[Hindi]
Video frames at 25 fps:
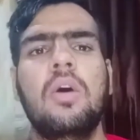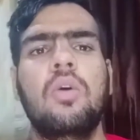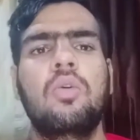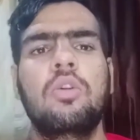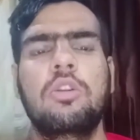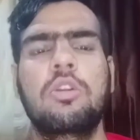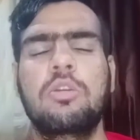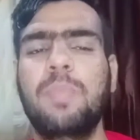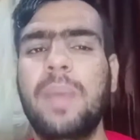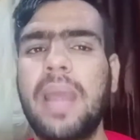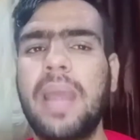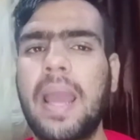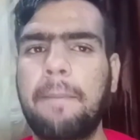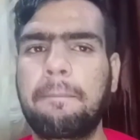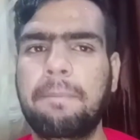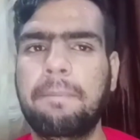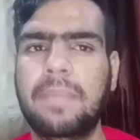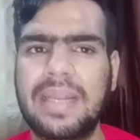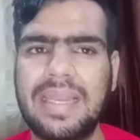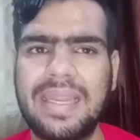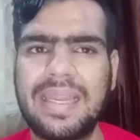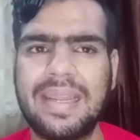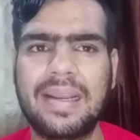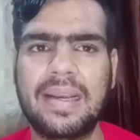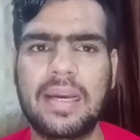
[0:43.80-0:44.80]
उस पर आप
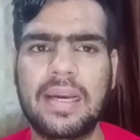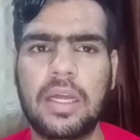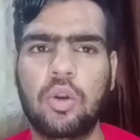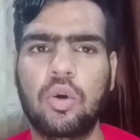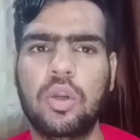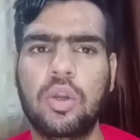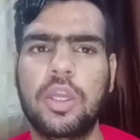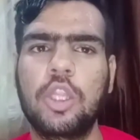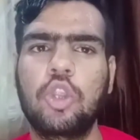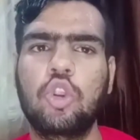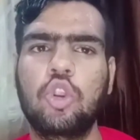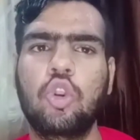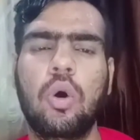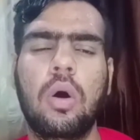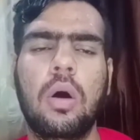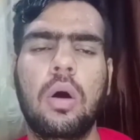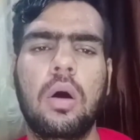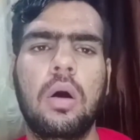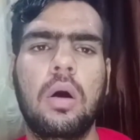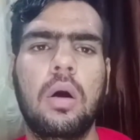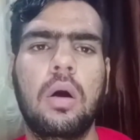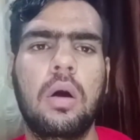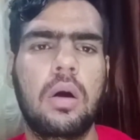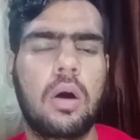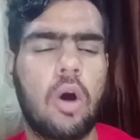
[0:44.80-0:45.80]
क्लिक करोगे तो
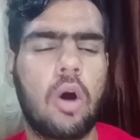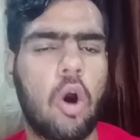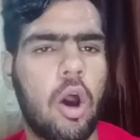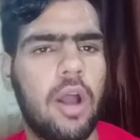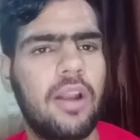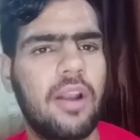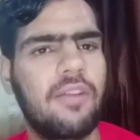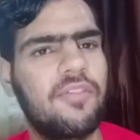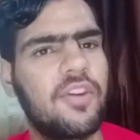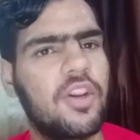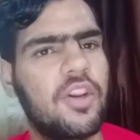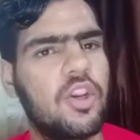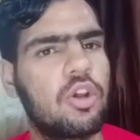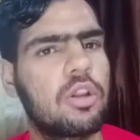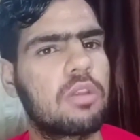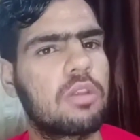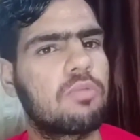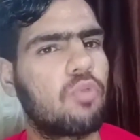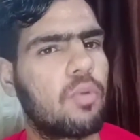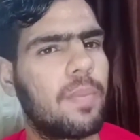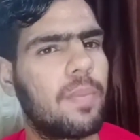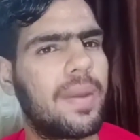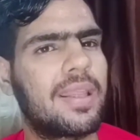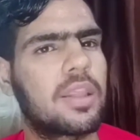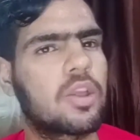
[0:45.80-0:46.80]
ऑल वीडियोस
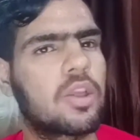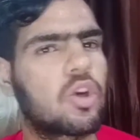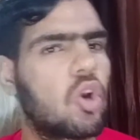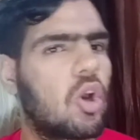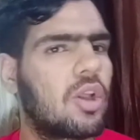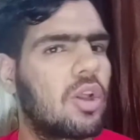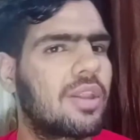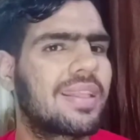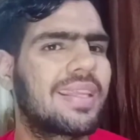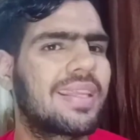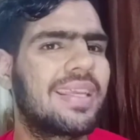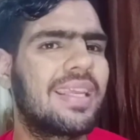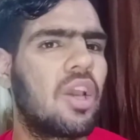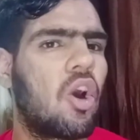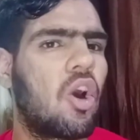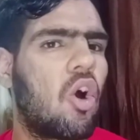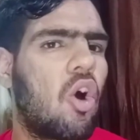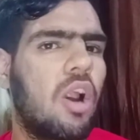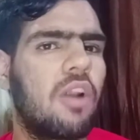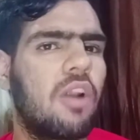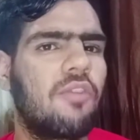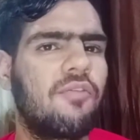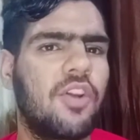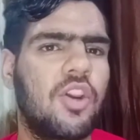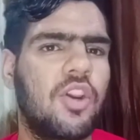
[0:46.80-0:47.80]
वुमेंस क्लॉथ की
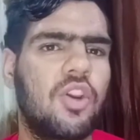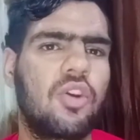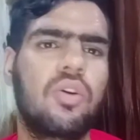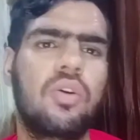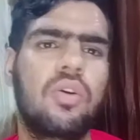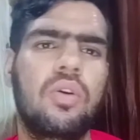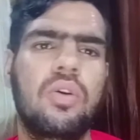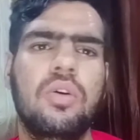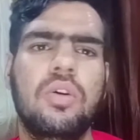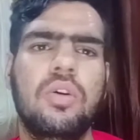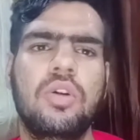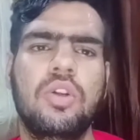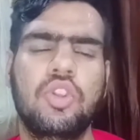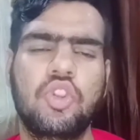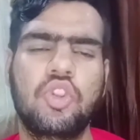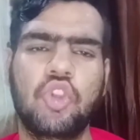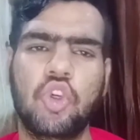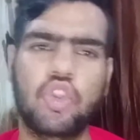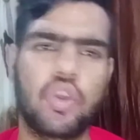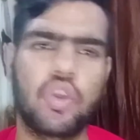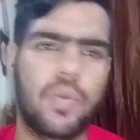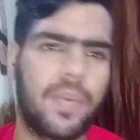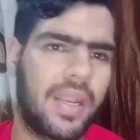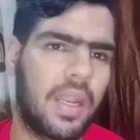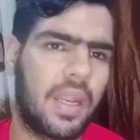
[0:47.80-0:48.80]
ऑल वीडियो जो
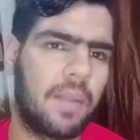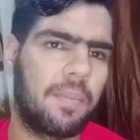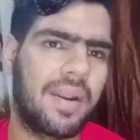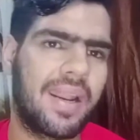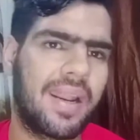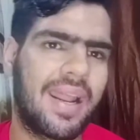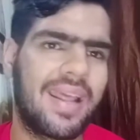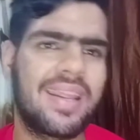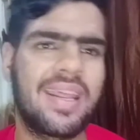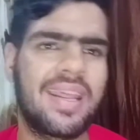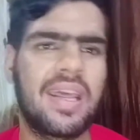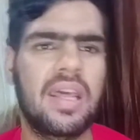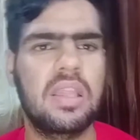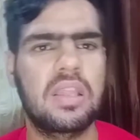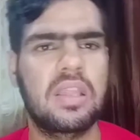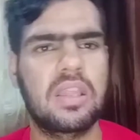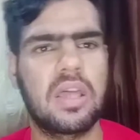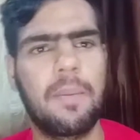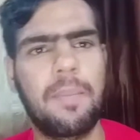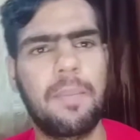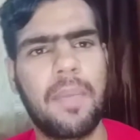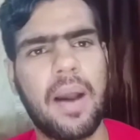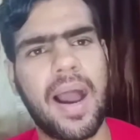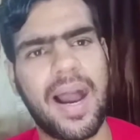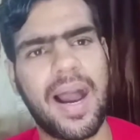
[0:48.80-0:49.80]
जो मैंने बनाई है
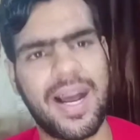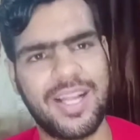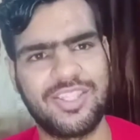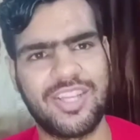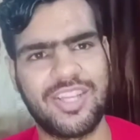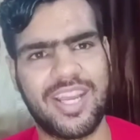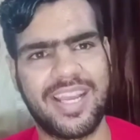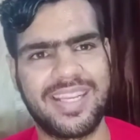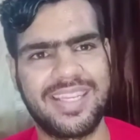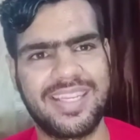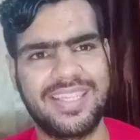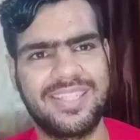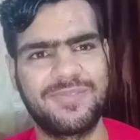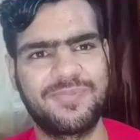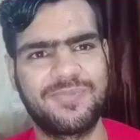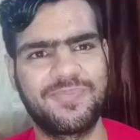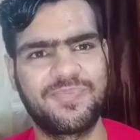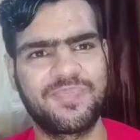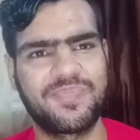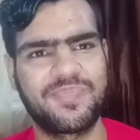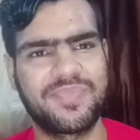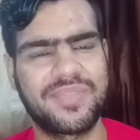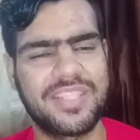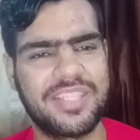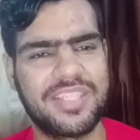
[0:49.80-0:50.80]
सब आ जाएगी
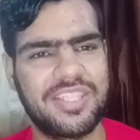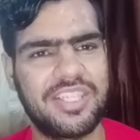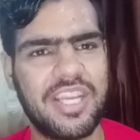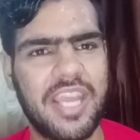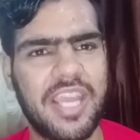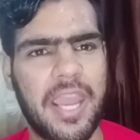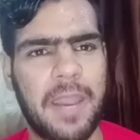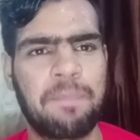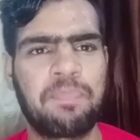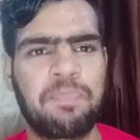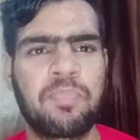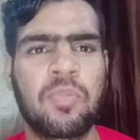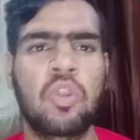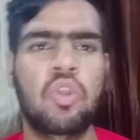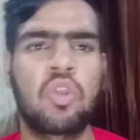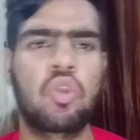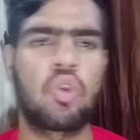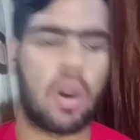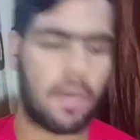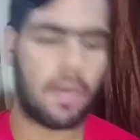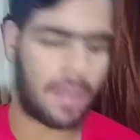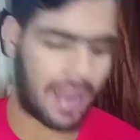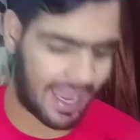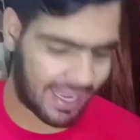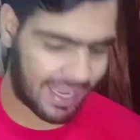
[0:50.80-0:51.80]
ठीक है तो
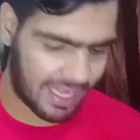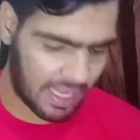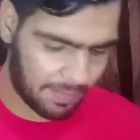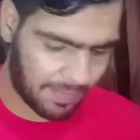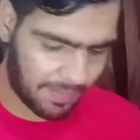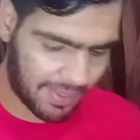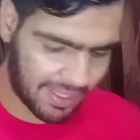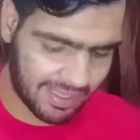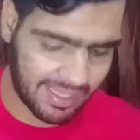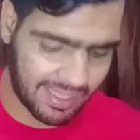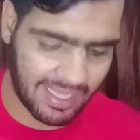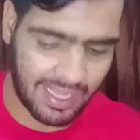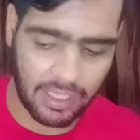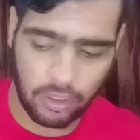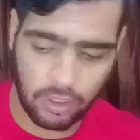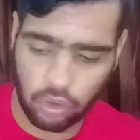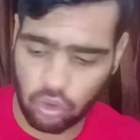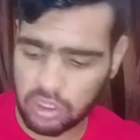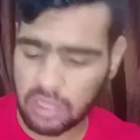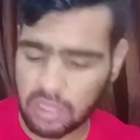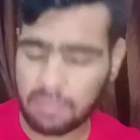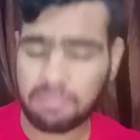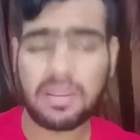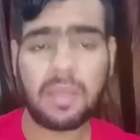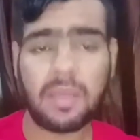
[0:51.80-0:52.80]
अब आगे बढ़ते हैं तो
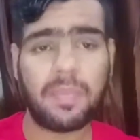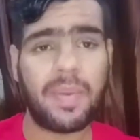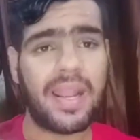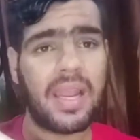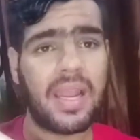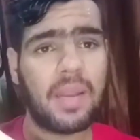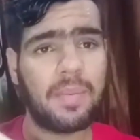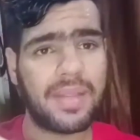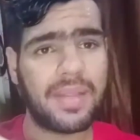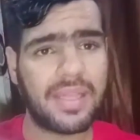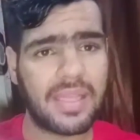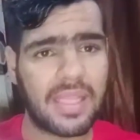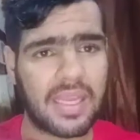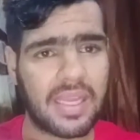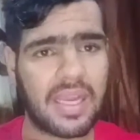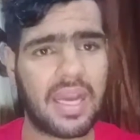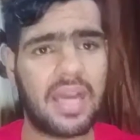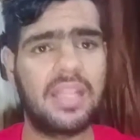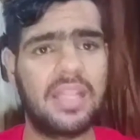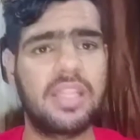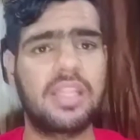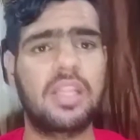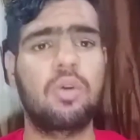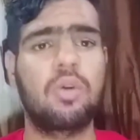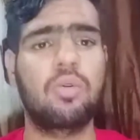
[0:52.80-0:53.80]
सबसे पहले मैं दिखा
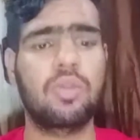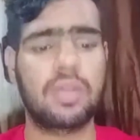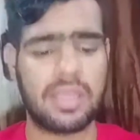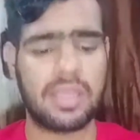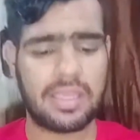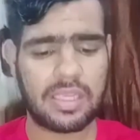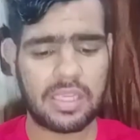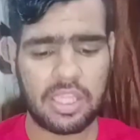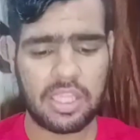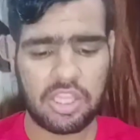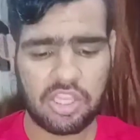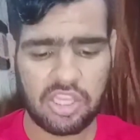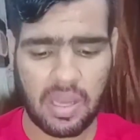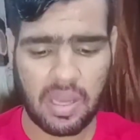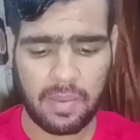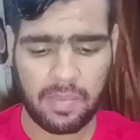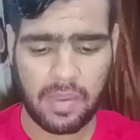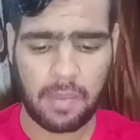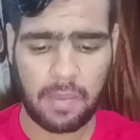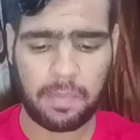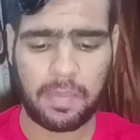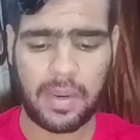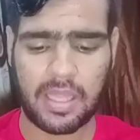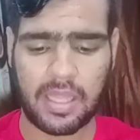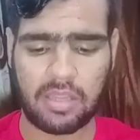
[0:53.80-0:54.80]
देता हूँ कि किस टाइप का
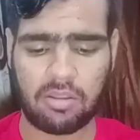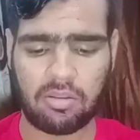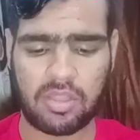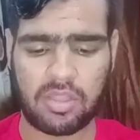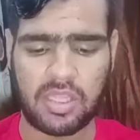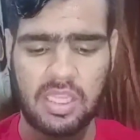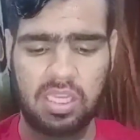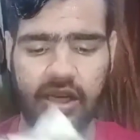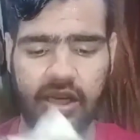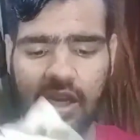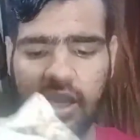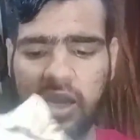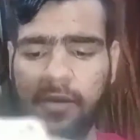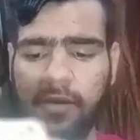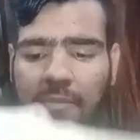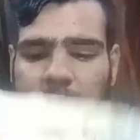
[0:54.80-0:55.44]
प्लाजो सेट है